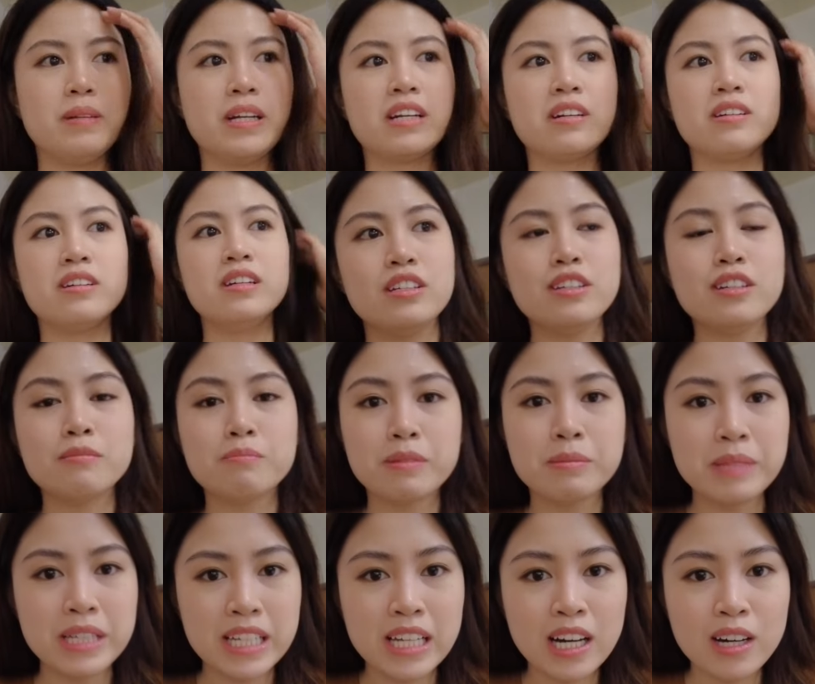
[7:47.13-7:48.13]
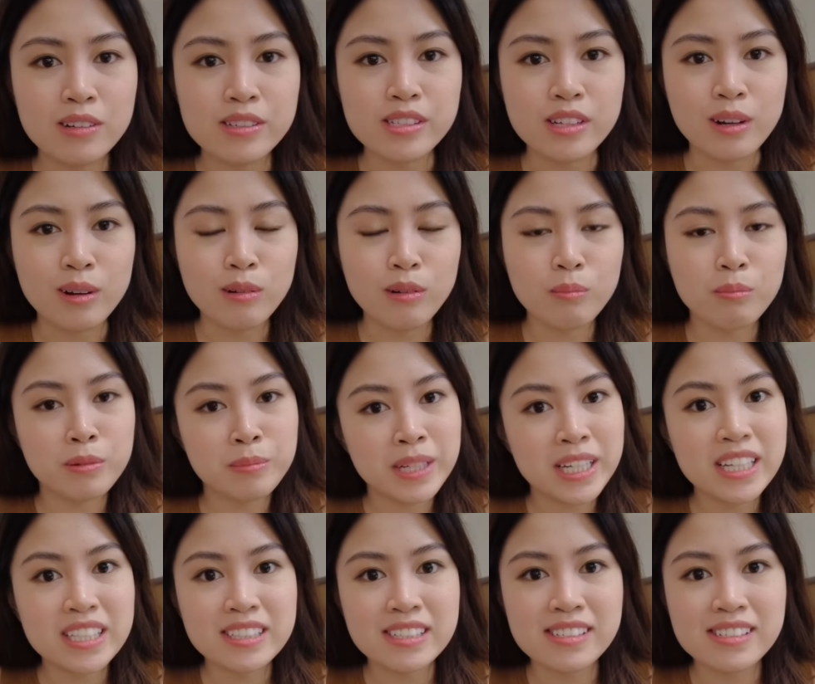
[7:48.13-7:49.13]
Pero, yun, pumila ako sa crook.
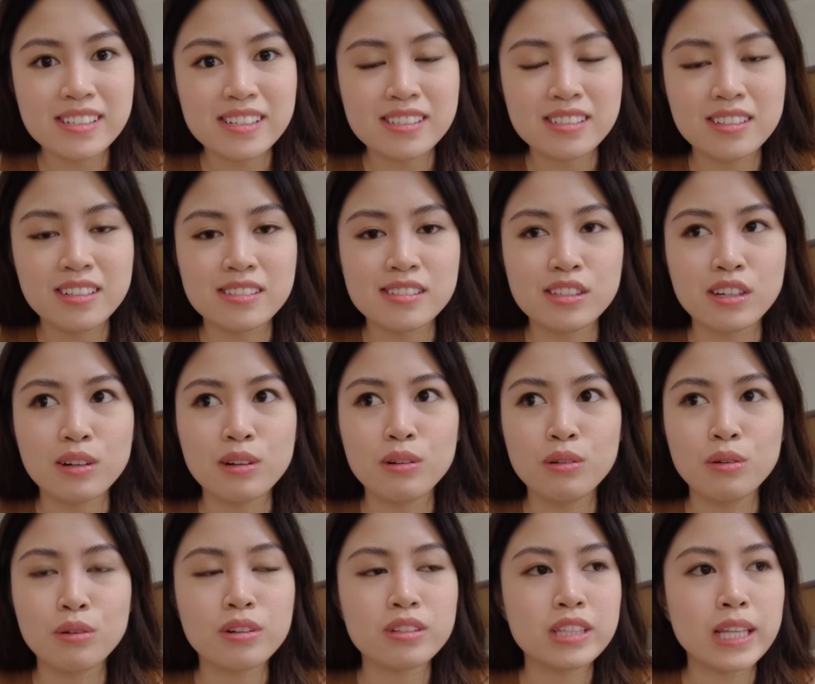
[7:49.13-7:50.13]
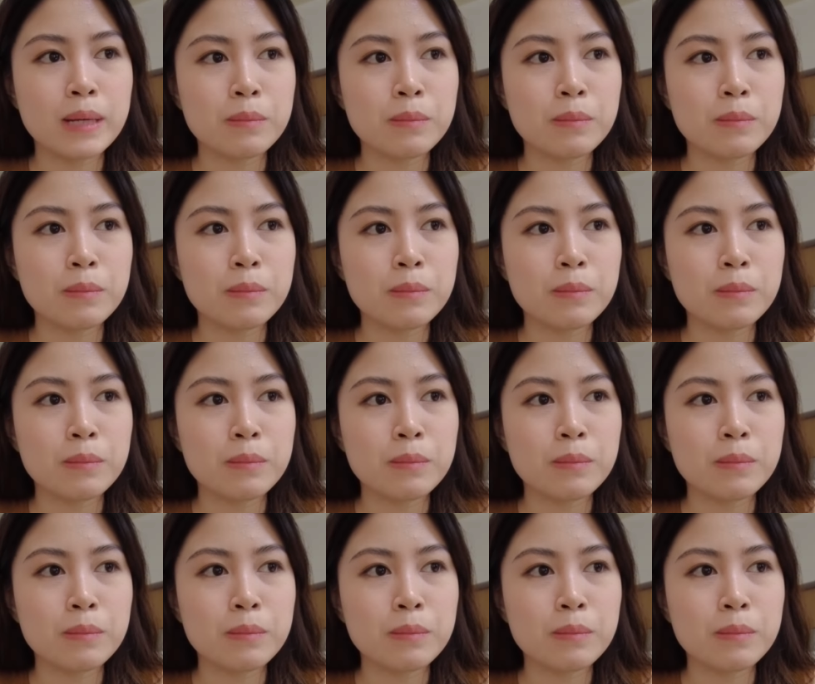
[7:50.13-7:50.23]
Pumila din si SL sa crook.